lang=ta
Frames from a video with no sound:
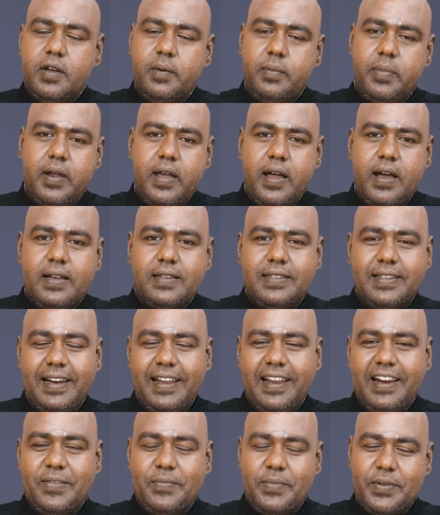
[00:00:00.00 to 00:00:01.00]
அப்படியா
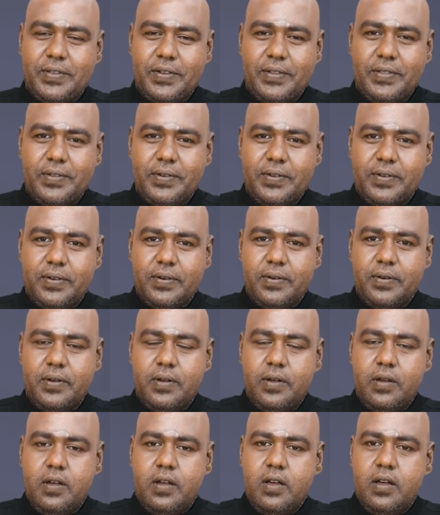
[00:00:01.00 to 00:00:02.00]
சரி ரொம்ப சந்தோஷம்
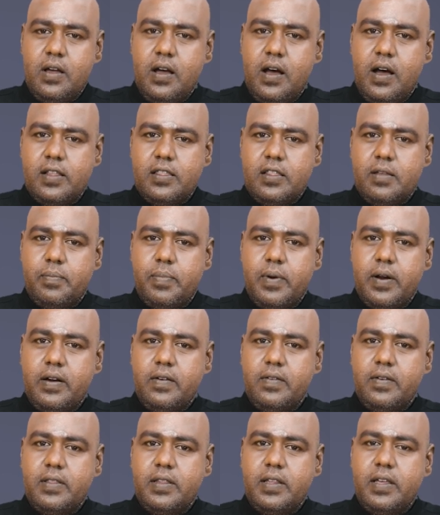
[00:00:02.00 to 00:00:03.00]
அந்த பெண்
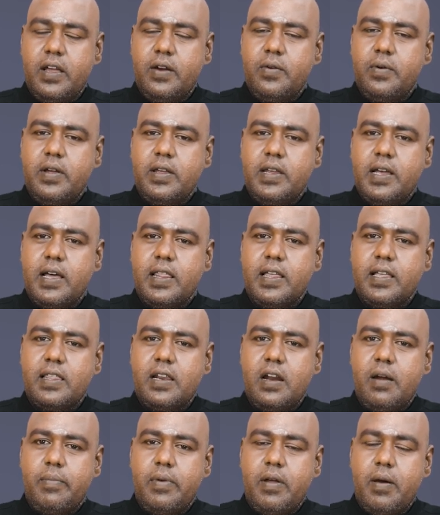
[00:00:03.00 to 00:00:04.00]
வந்து என்னுடைய
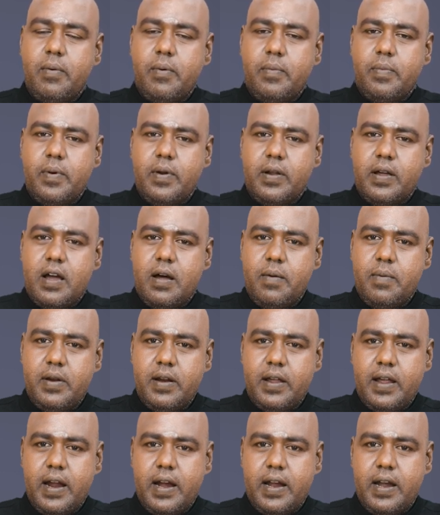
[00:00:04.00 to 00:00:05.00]
ஜாதகத்தில் அப்படி அமைப்பு இருக்கா
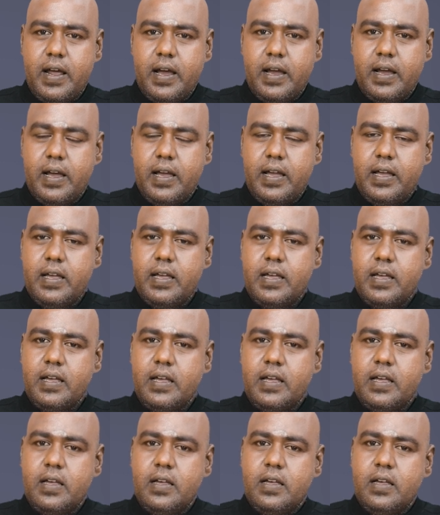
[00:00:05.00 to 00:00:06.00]
அப்படின்னு கேட்டாங்க
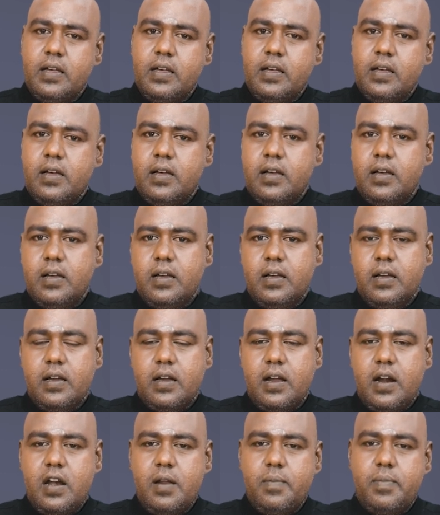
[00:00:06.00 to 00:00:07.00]

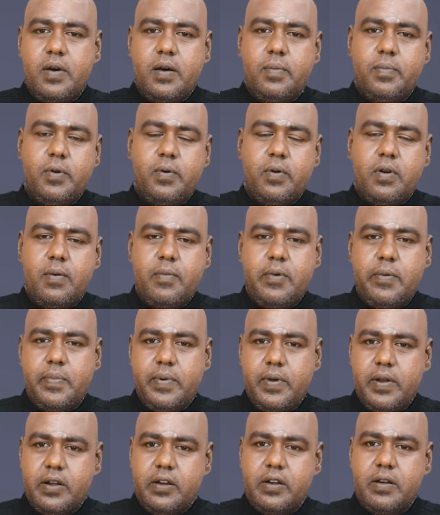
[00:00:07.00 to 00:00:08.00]
கண்டிப்பாக அப்படி ஒரு
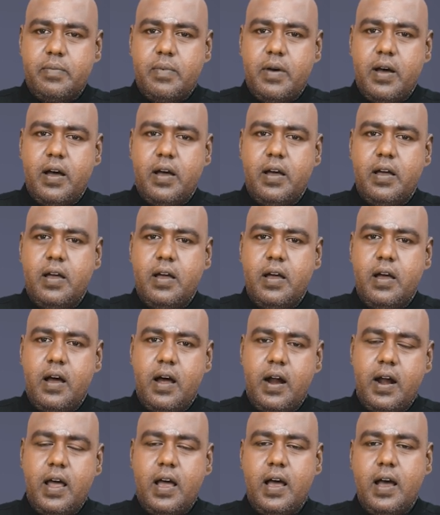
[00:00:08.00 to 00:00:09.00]
அமைப்பு இருக்குமா
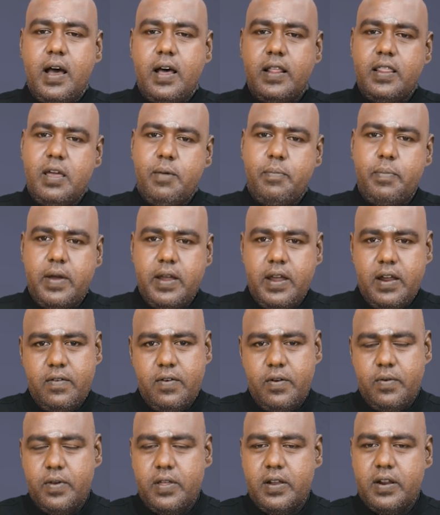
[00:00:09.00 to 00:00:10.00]
ஆனால் அதே பையன்
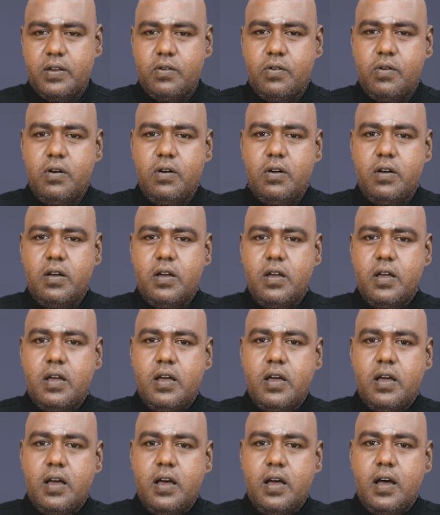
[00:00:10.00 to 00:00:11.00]
வருவதற்கோ
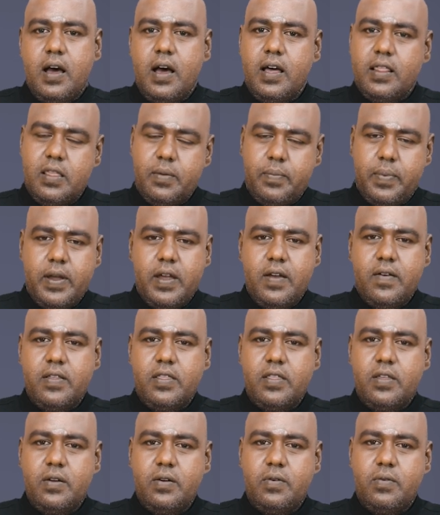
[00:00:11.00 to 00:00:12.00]
அந்த பையன்
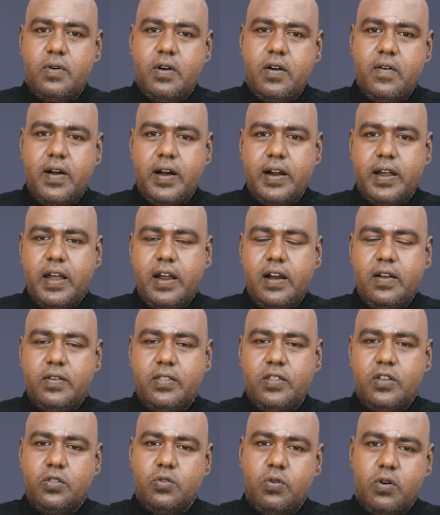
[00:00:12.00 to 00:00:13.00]
வந்து உங்களுடைய வாழ்க்கையில்
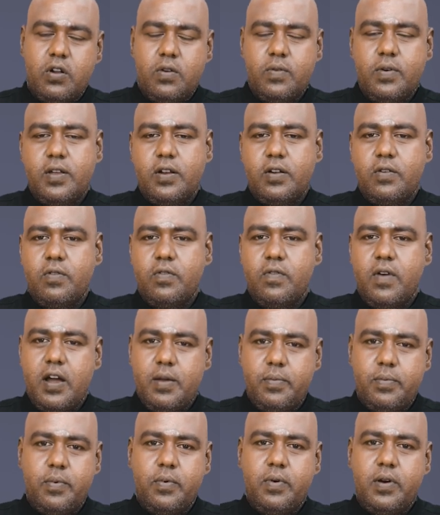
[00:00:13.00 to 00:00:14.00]
வந்து தொடர்வதற்கு ஒரு
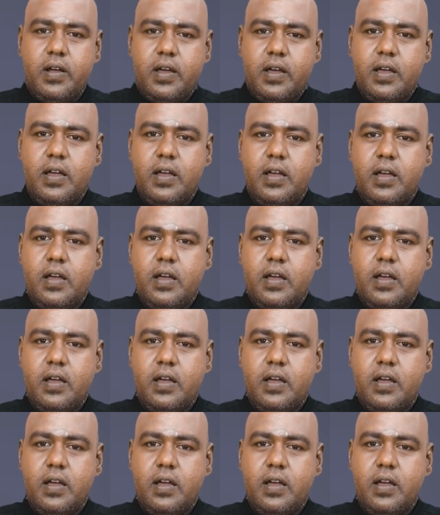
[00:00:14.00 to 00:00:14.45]
வாய்ப்பு உண்டு